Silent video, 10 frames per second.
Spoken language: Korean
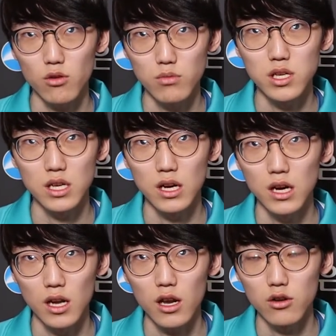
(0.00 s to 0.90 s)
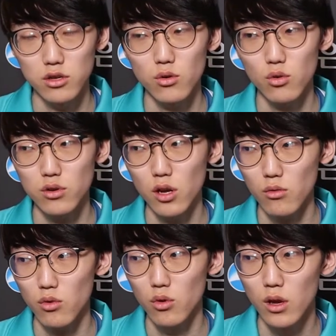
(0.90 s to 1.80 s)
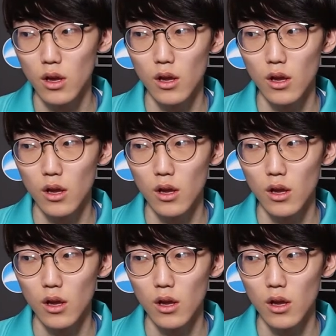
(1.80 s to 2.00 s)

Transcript: 넘기자 약간 이런 식으로 콜을 했고